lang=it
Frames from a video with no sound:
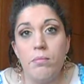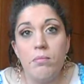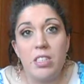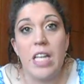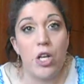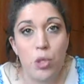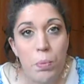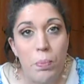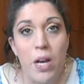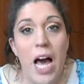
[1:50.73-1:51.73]
stanno
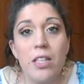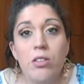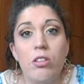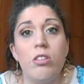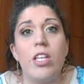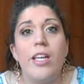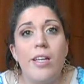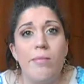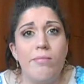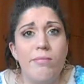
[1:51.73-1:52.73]
spopolando
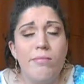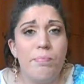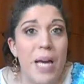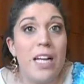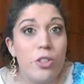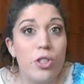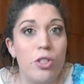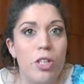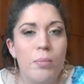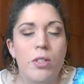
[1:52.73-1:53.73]
e
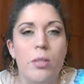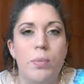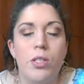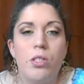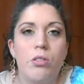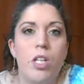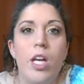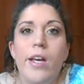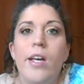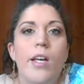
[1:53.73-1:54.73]
piacciono a molte persone,
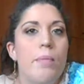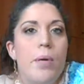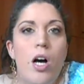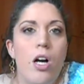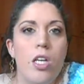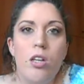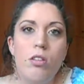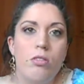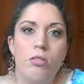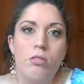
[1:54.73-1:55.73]
però
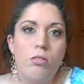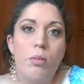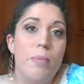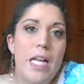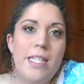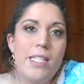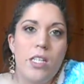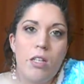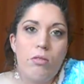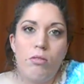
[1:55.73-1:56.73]
io non, non, me la
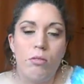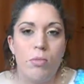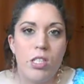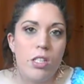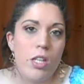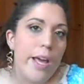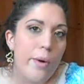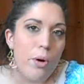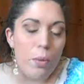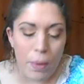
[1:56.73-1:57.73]
sento, mi sentirei in
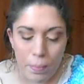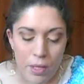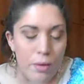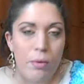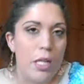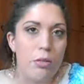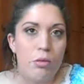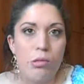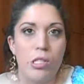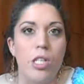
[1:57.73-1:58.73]
colpa a prendere un altro
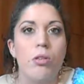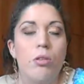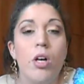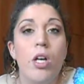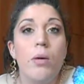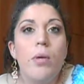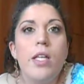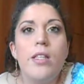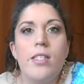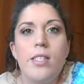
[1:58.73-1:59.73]
rossetto.
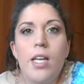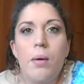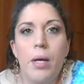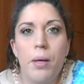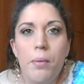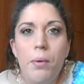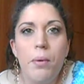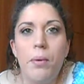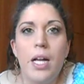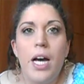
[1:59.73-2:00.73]
Quindi se
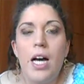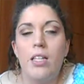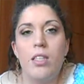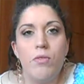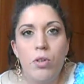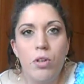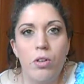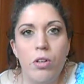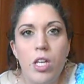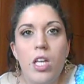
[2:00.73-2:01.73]
qualcuna di
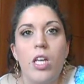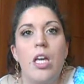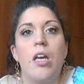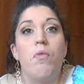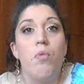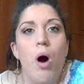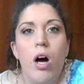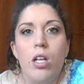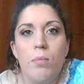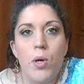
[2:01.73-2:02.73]
voi
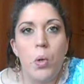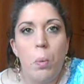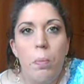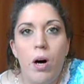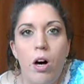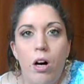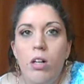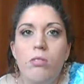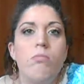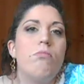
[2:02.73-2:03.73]
vuole il
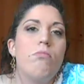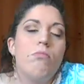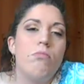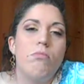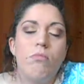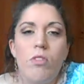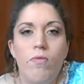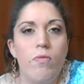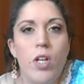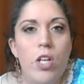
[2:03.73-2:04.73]
coupon
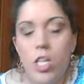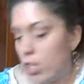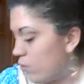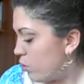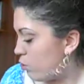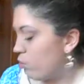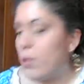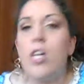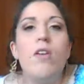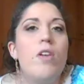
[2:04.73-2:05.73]
ve lo chiedo a voi,
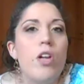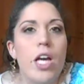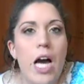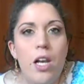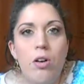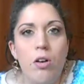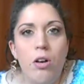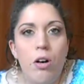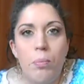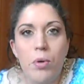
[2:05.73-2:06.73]
insomma, io ve lo
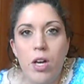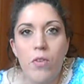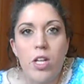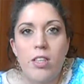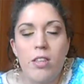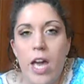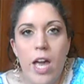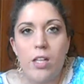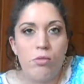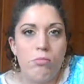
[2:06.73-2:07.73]
regalo più che
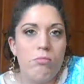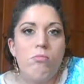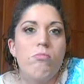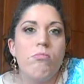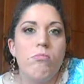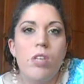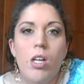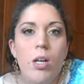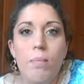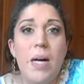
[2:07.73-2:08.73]
volentieri. Mm,
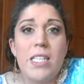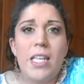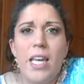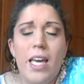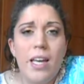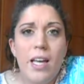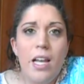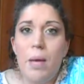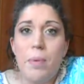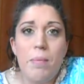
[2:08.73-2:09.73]
basta che
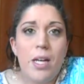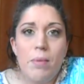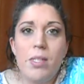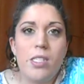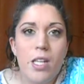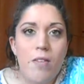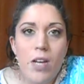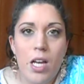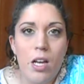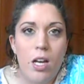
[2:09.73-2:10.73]
la prima che mi
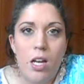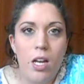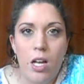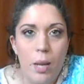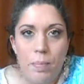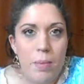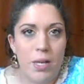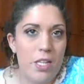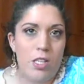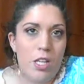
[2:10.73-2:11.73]
scrive eh, è la
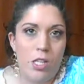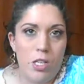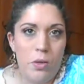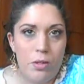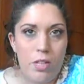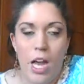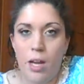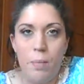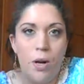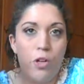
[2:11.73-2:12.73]
prima che se, che se lo
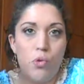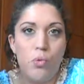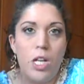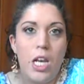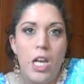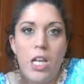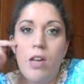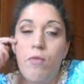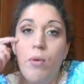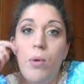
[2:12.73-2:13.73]
ottiene, però giù
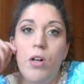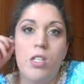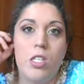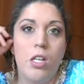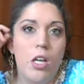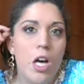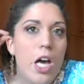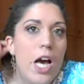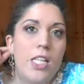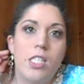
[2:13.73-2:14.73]
nell'info box,
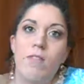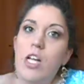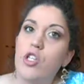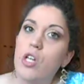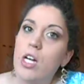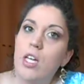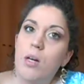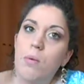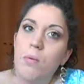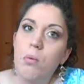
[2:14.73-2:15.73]
anzi vi lascio
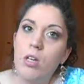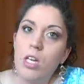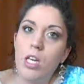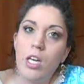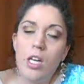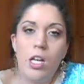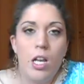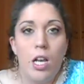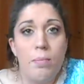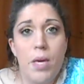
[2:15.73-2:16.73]
anche qui
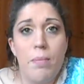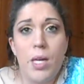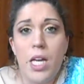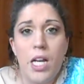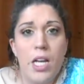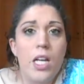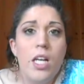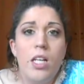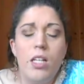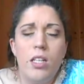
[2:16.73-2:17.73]
la mia mail,
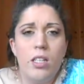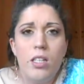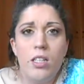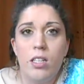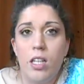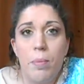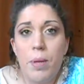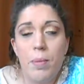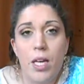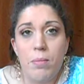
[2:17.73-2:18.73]
eh, la
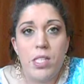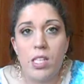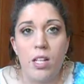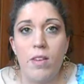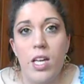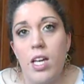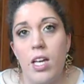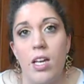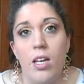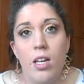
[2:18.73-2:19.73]
prima che mi
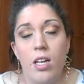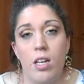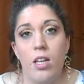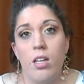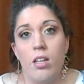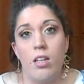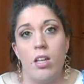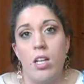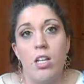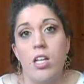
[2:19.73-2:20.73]
scrive
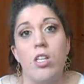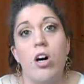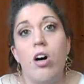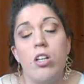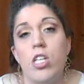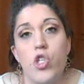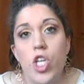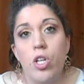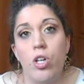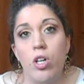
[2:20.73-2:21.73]
eh, gli, do, gli
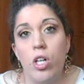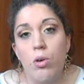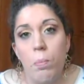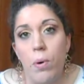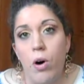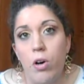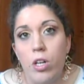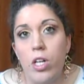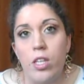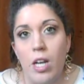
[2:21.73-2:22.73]
giro il
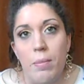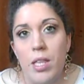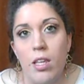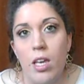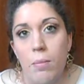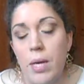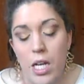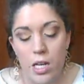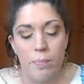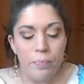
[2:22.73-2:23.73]
coupon tramite mail.